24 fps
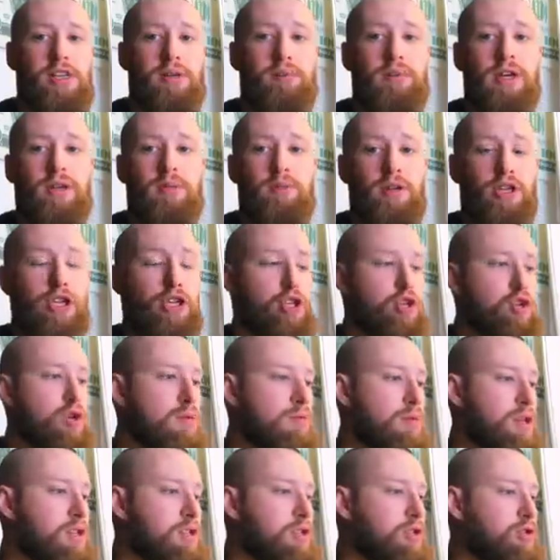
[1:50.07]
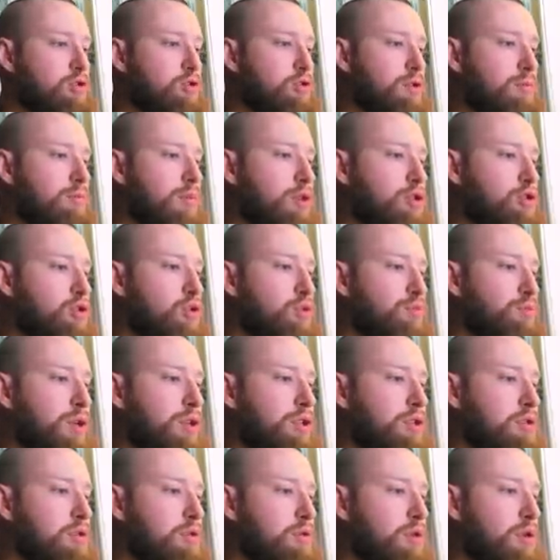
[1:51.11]
тем, как мы начнем, расскажу небольшую
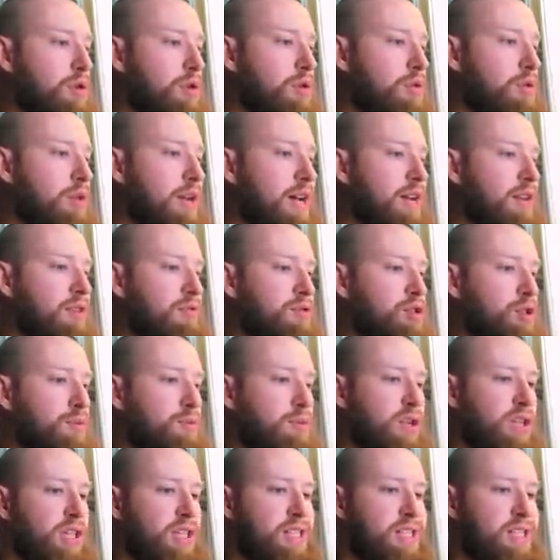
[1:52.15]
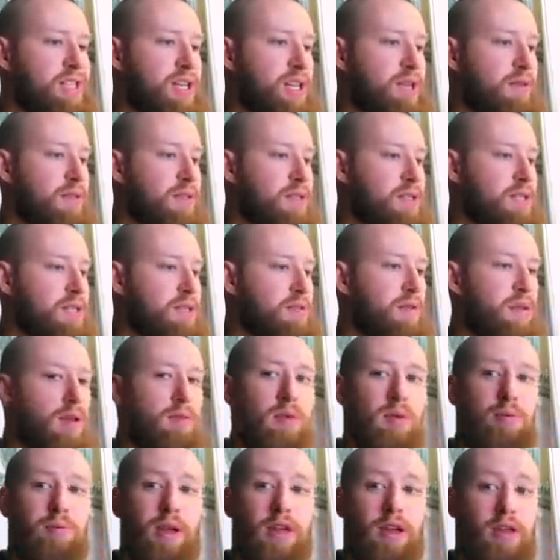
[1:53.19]
предысторию. Я это все протестировал со
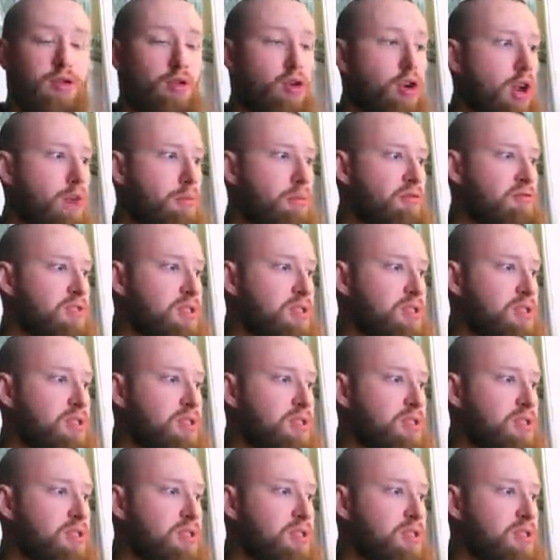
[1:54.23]
своими партнерами в